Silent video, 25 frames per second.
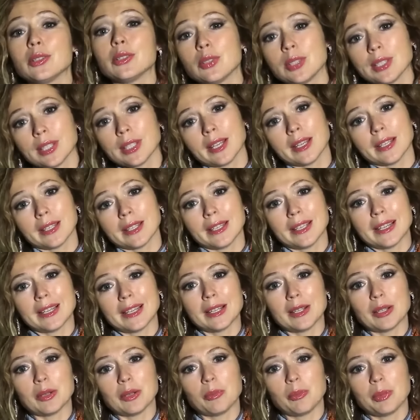Первые дни
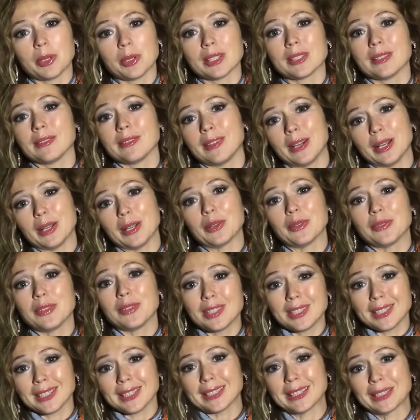Елене не верилось в
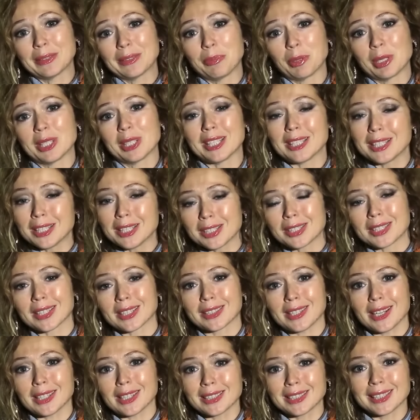собственное счастье,
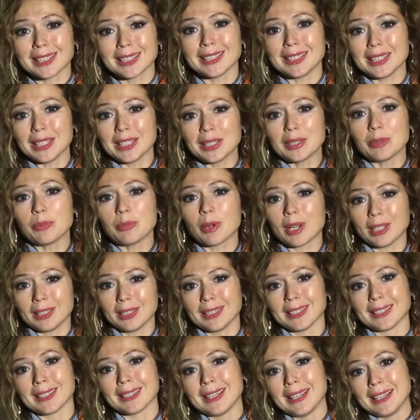и радостную
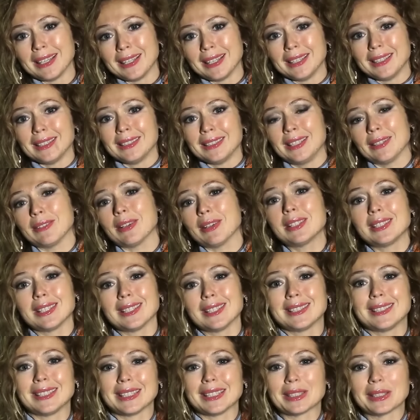новость она сообщила только
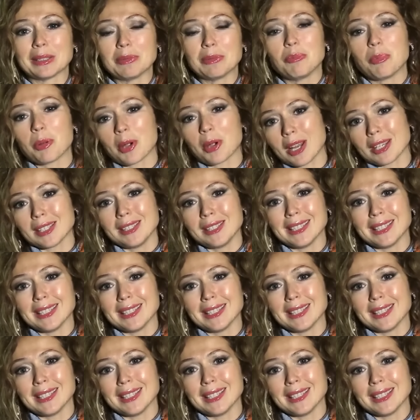самым близким